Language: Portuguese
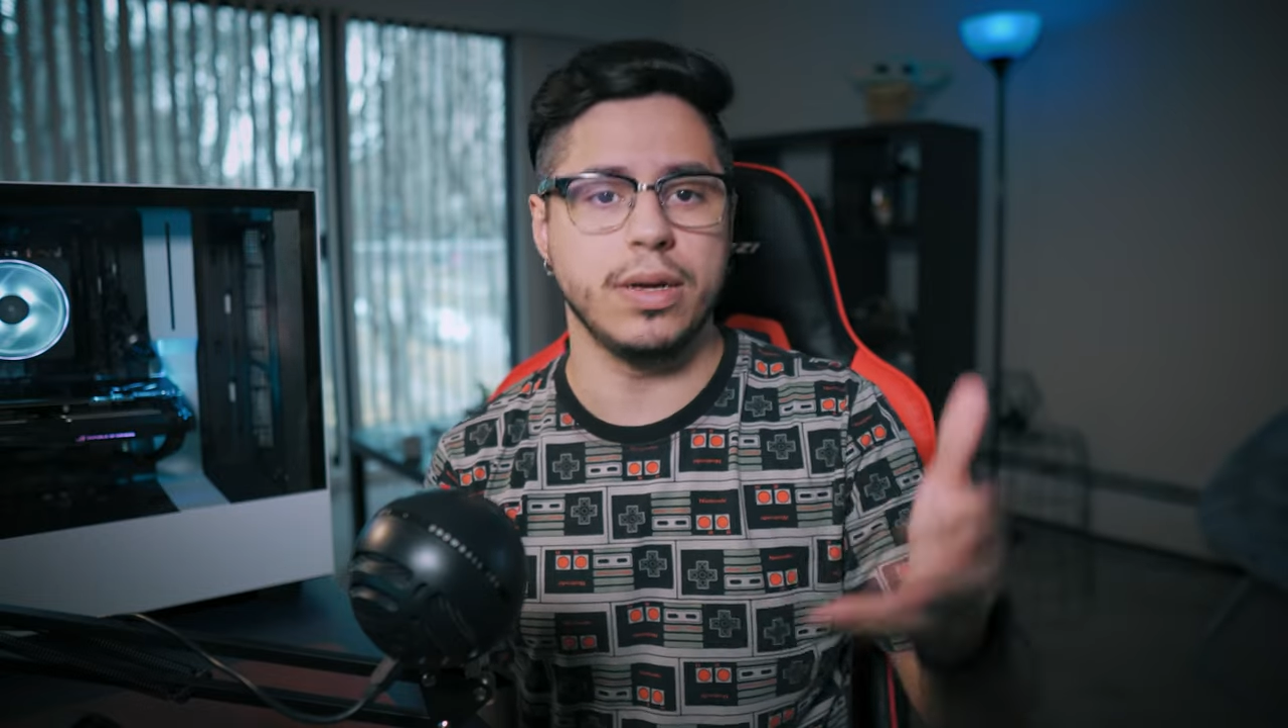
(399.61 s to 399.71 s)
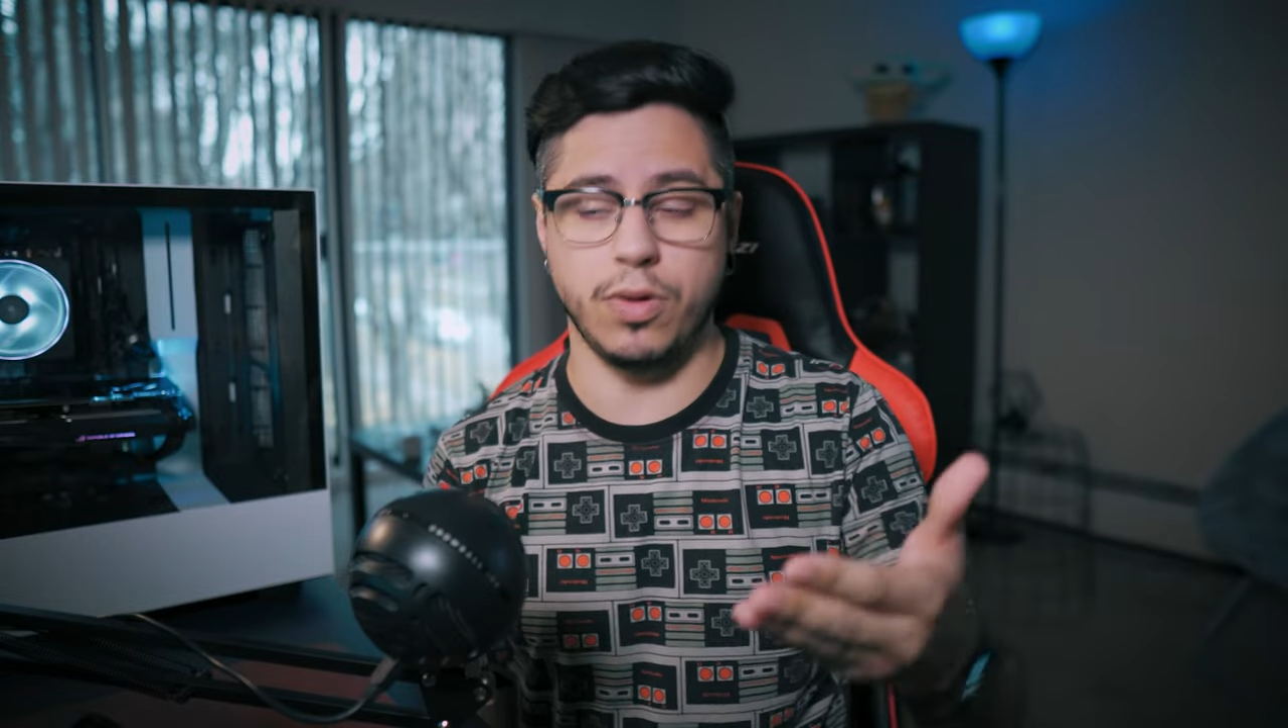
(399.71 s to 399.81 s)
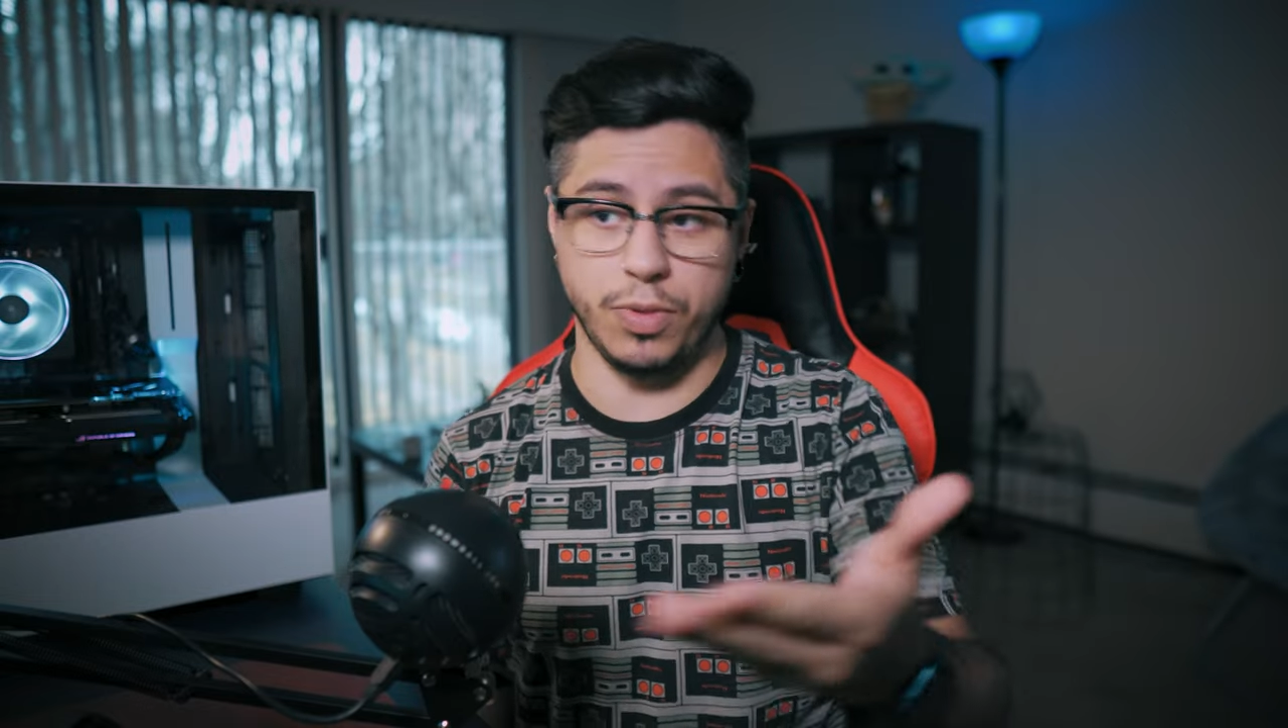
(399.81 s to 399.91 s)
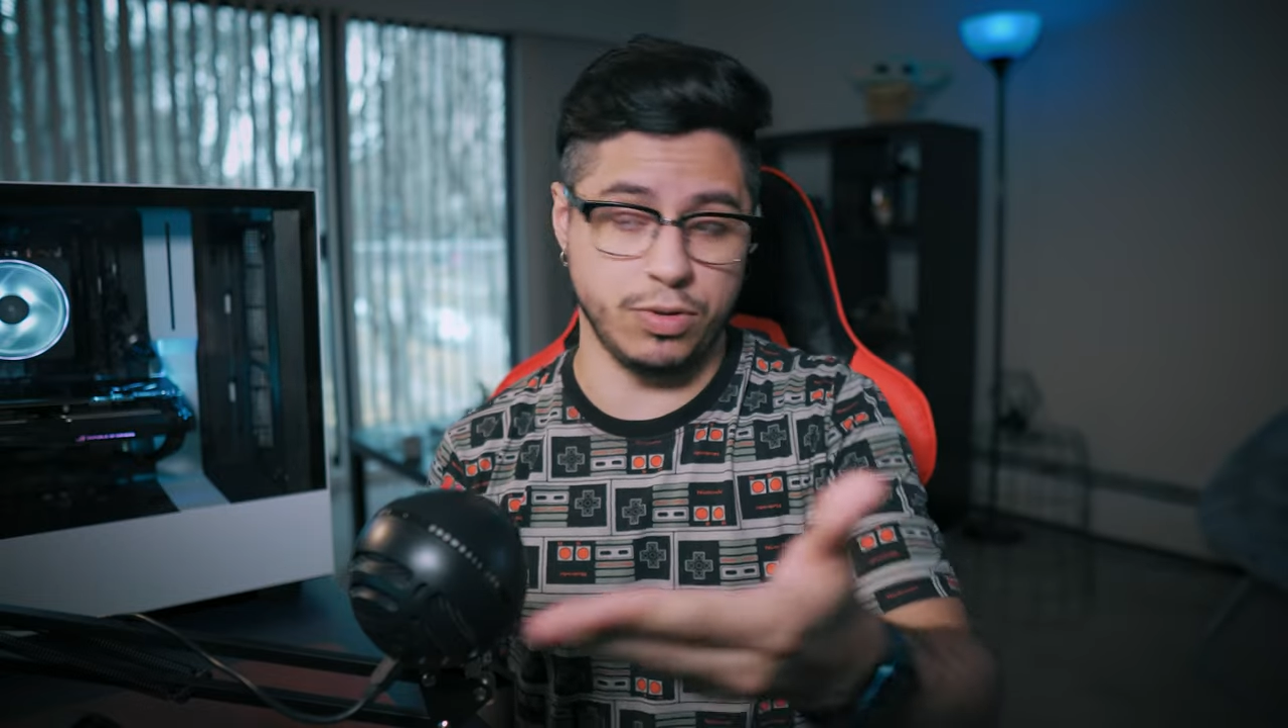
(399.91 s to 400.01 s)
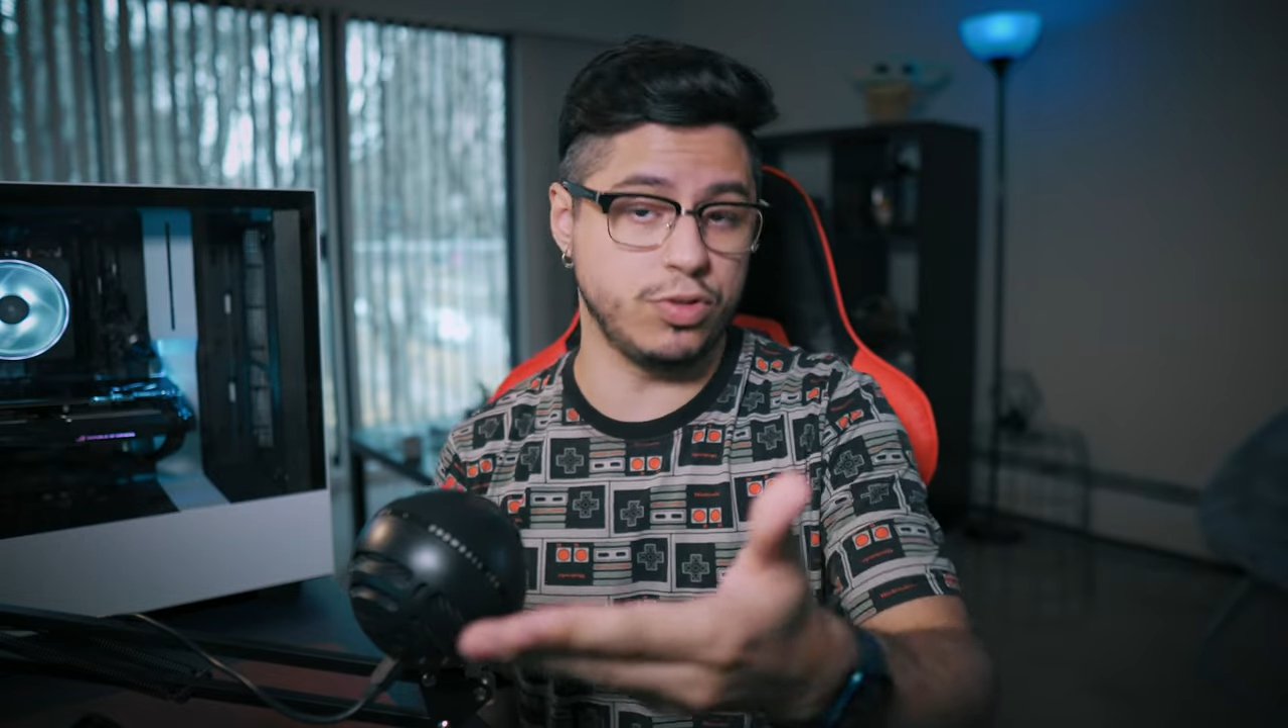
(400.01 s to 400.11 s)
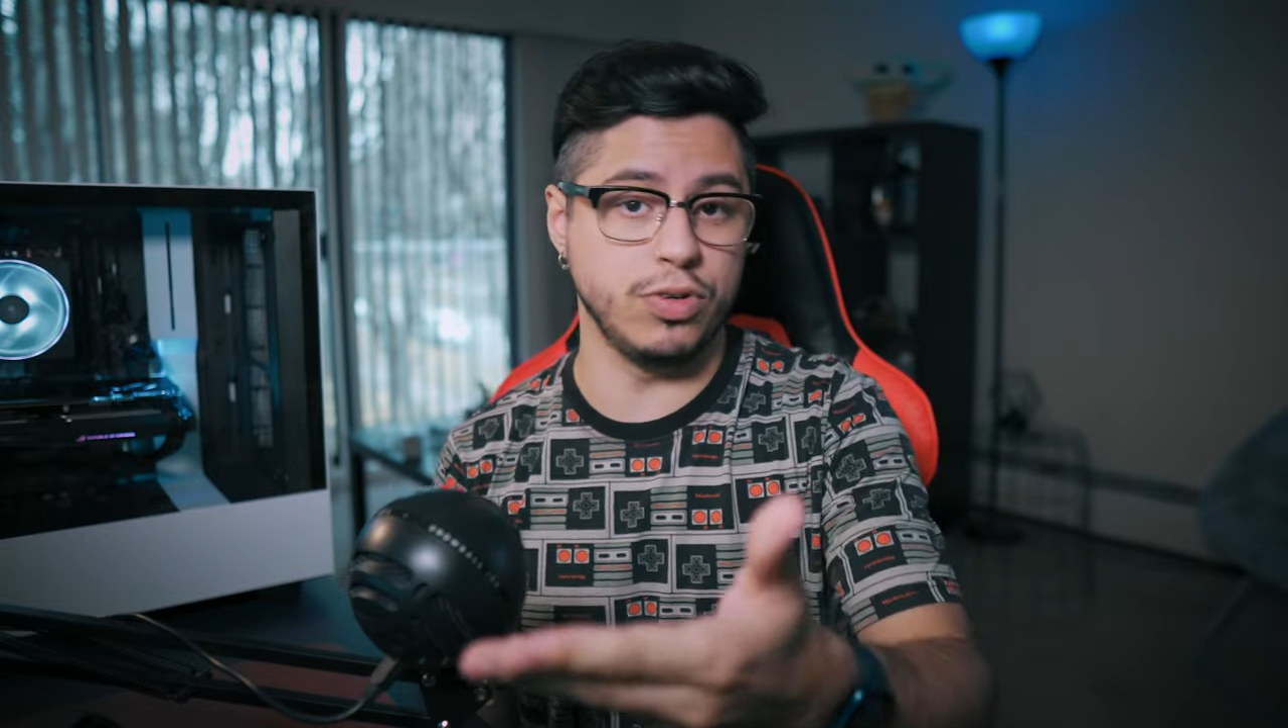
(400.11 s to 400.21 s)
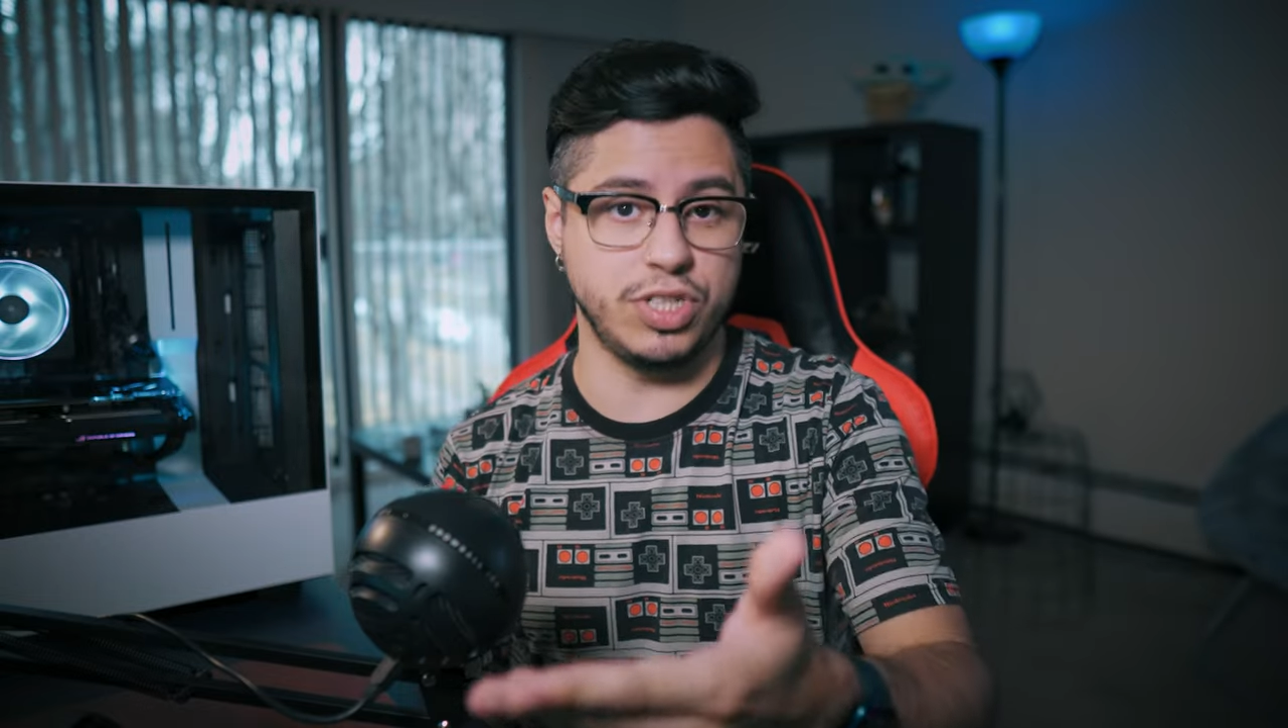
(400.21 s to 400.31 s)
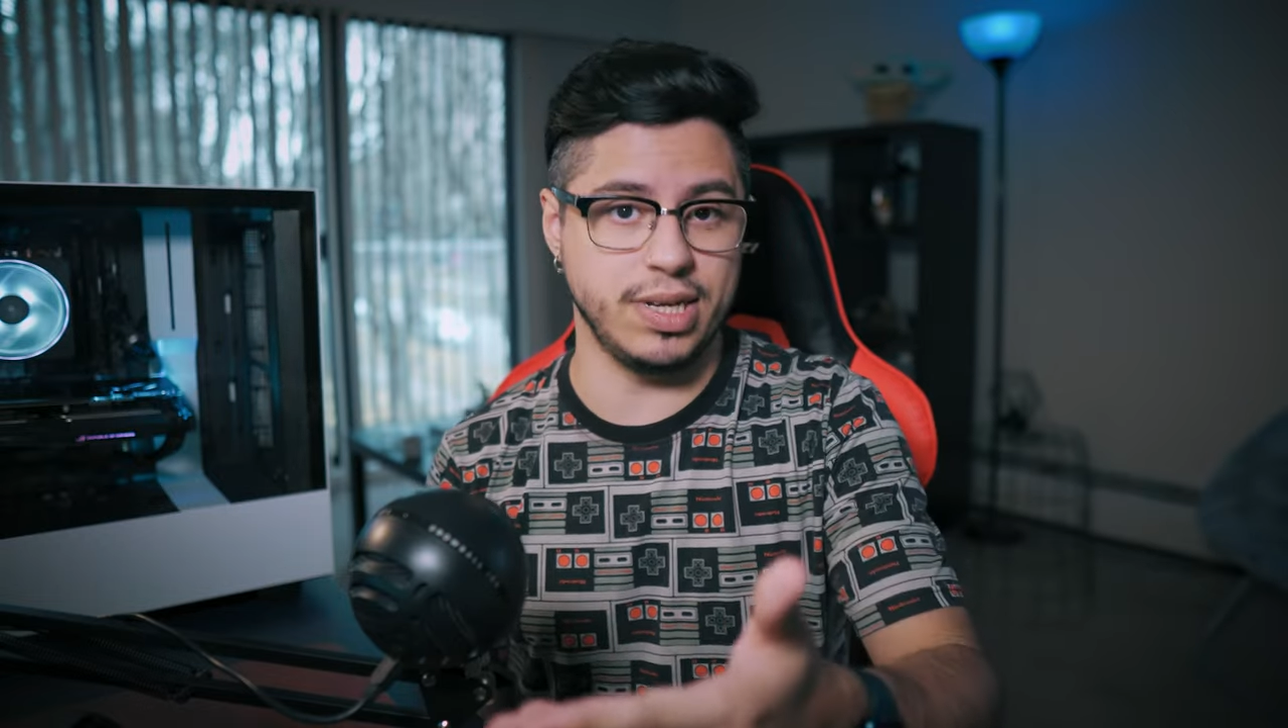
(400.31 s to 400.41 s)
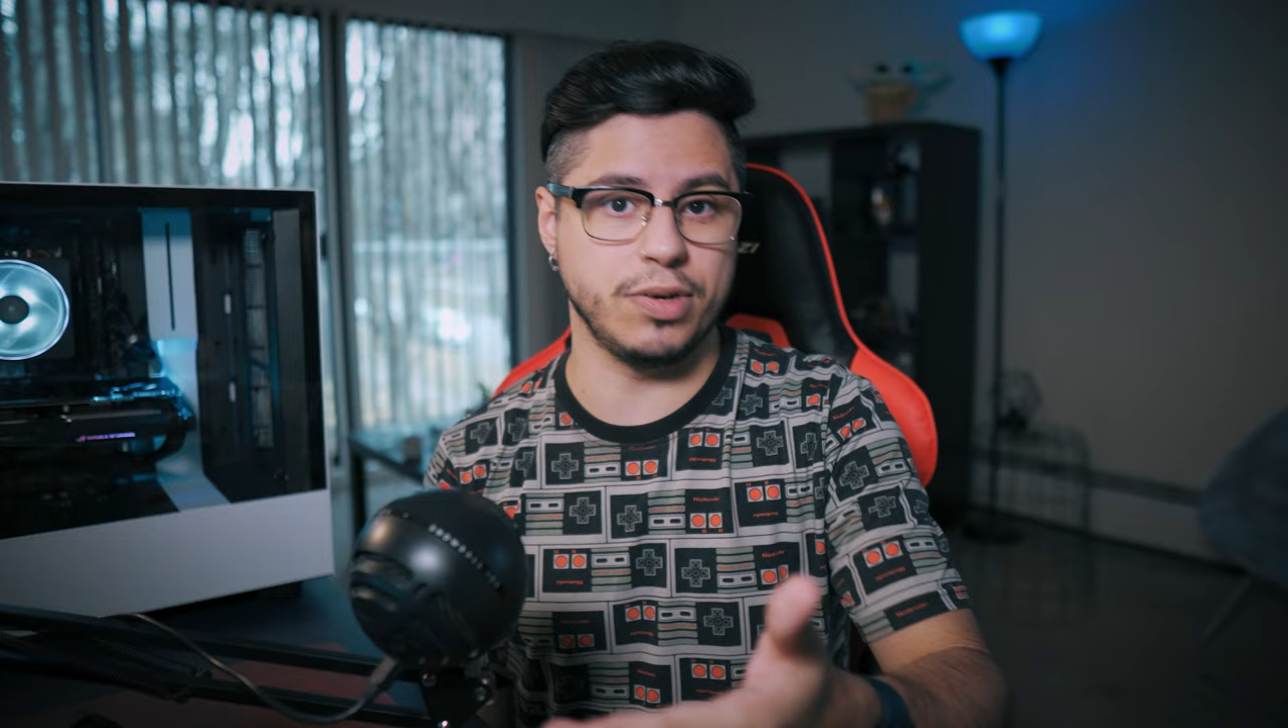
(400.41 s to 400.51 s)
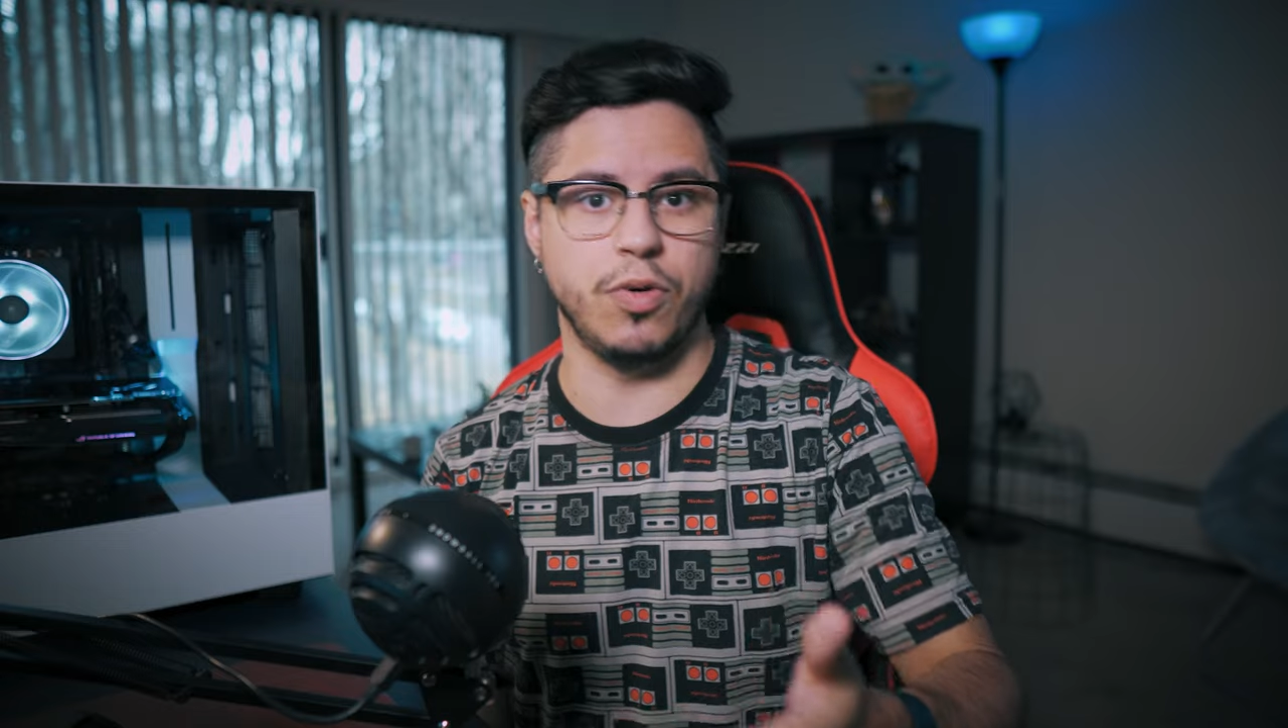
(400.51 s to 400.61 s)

como eu estou editando